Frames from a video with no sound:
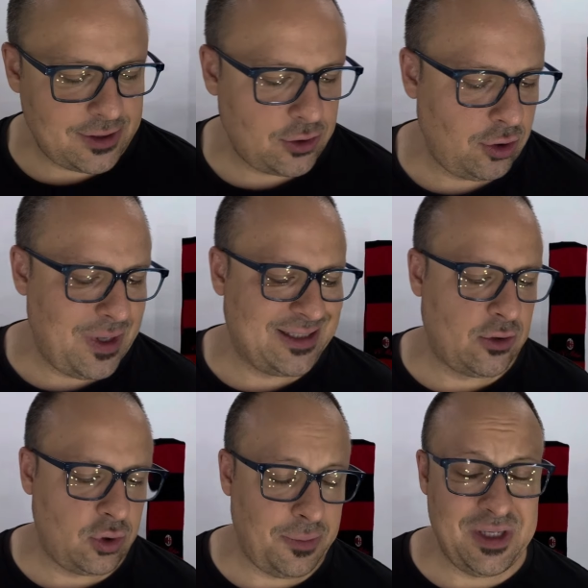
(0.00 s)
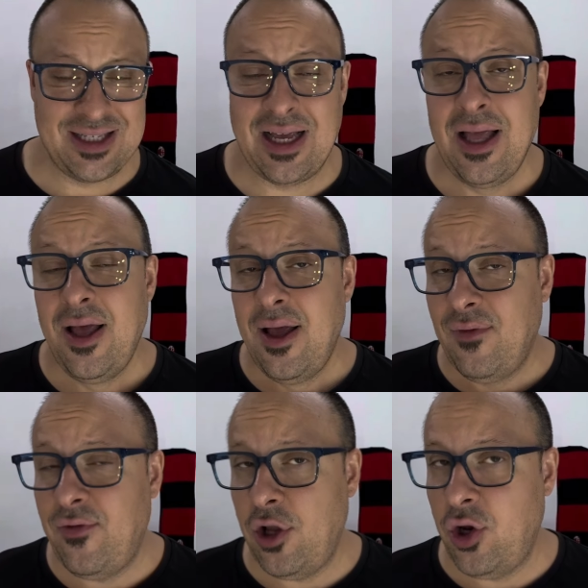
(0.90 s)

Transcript: secondo me, è stato ottimista. Vi voglio